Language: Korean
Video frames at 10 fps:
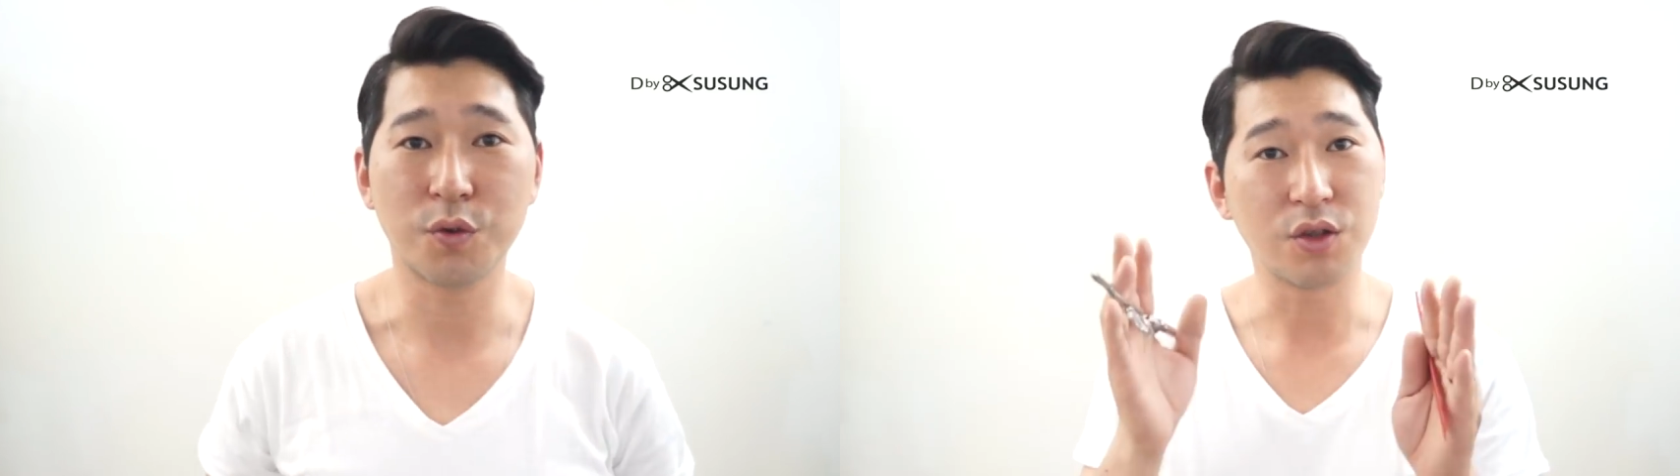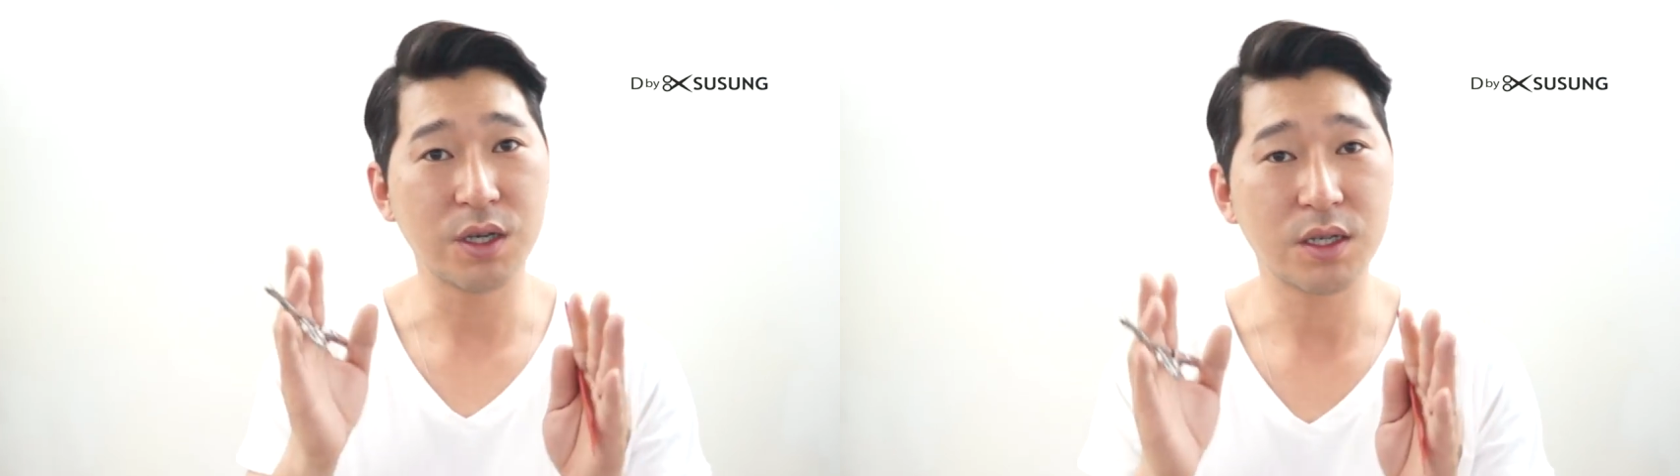
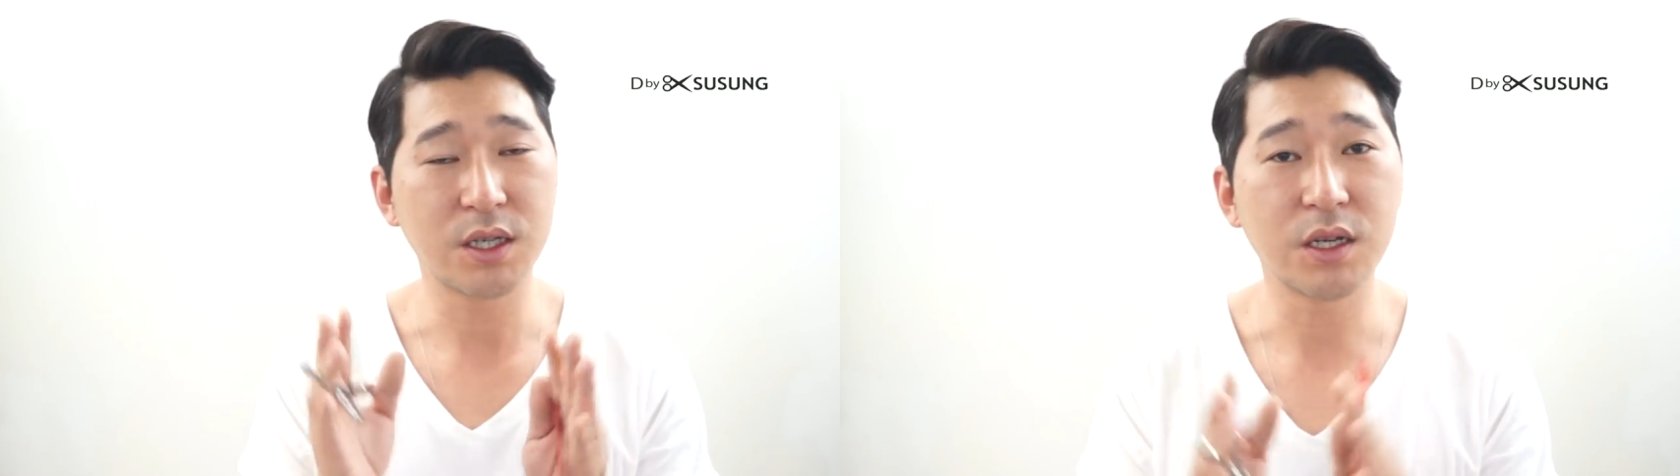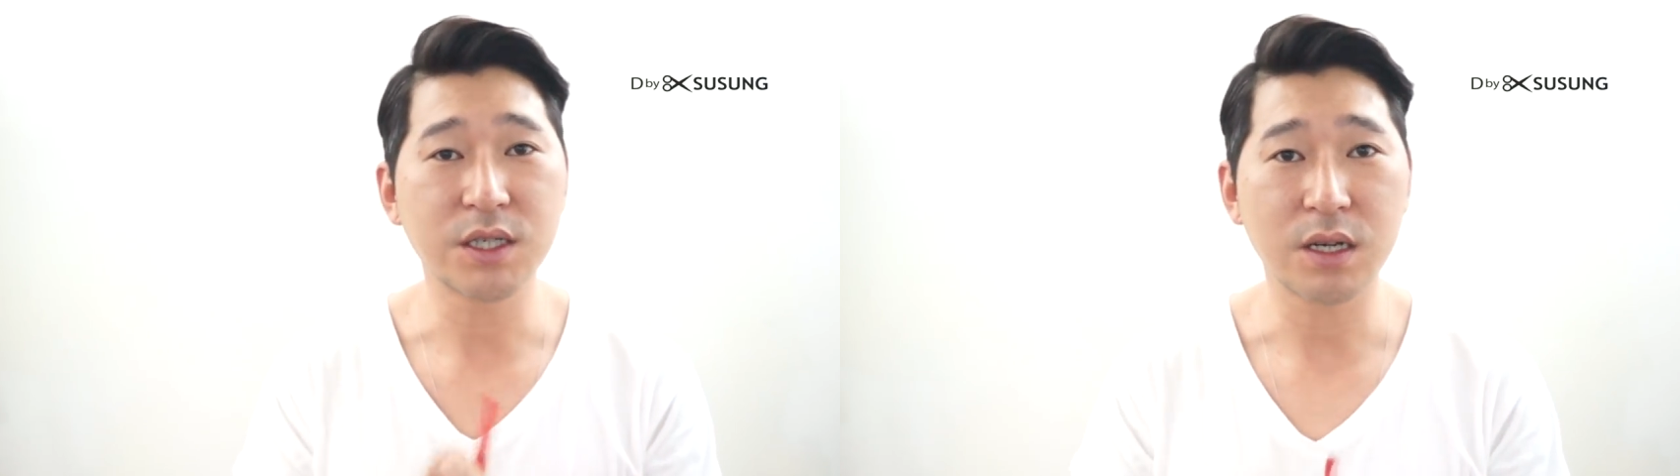어디가
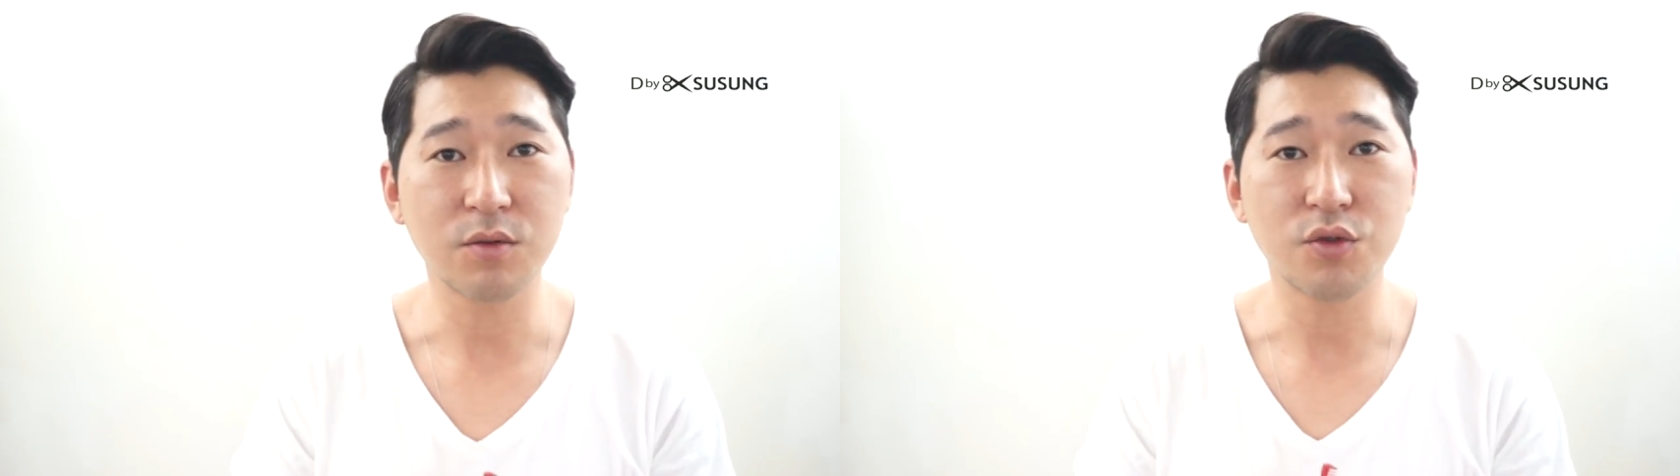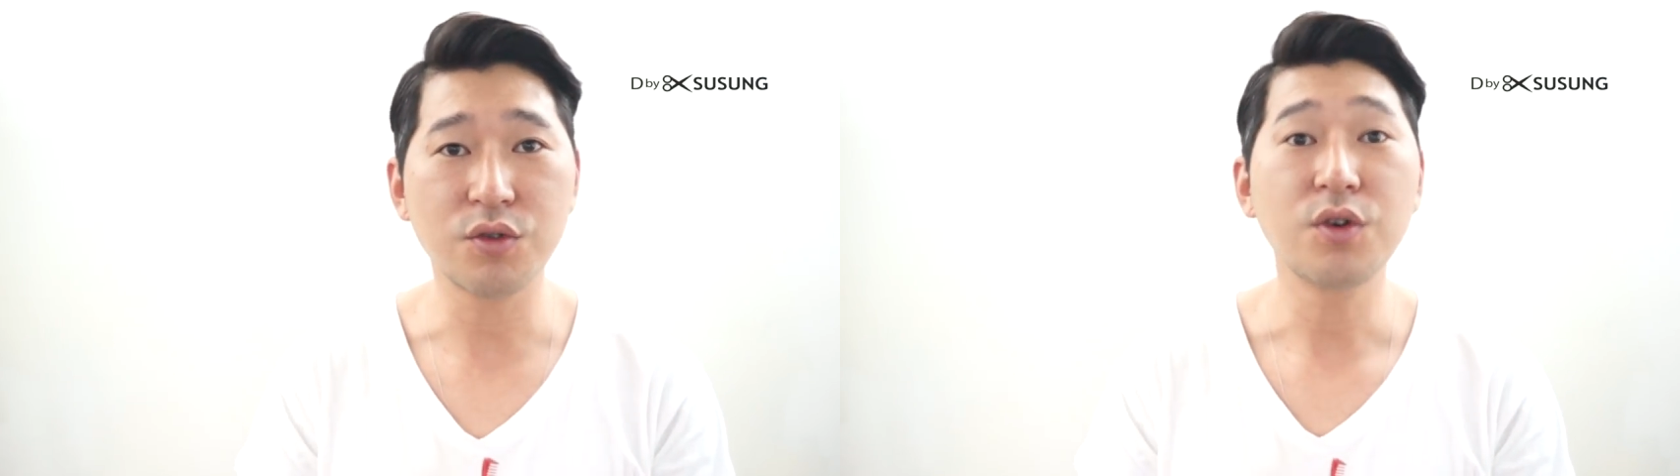제일
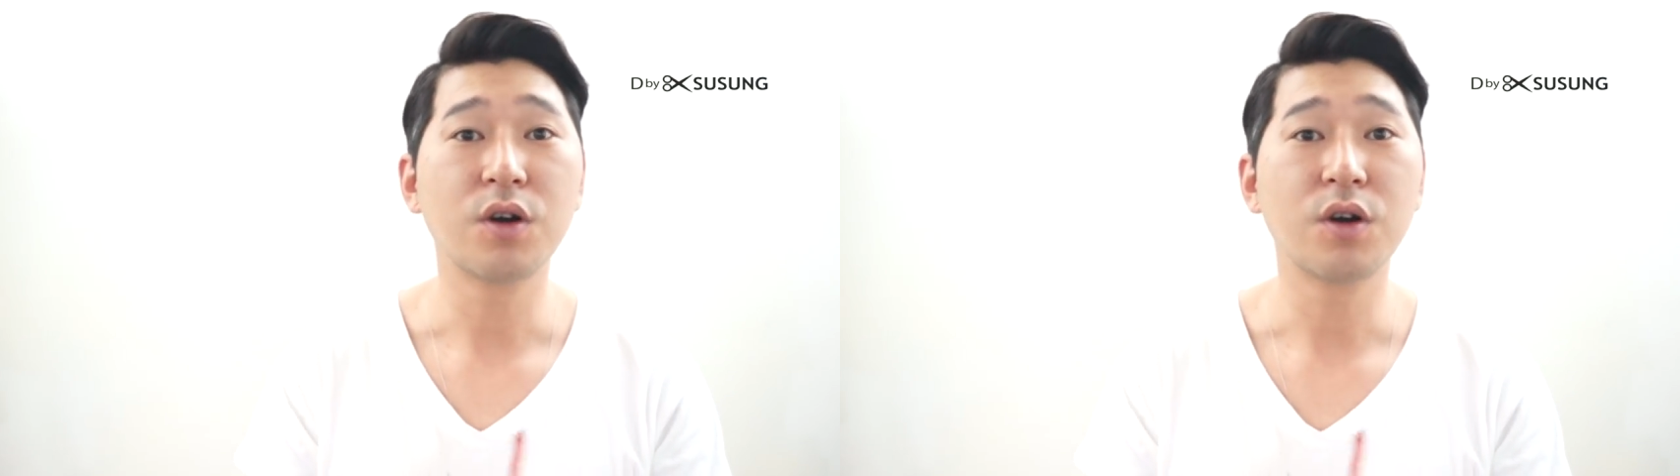짧고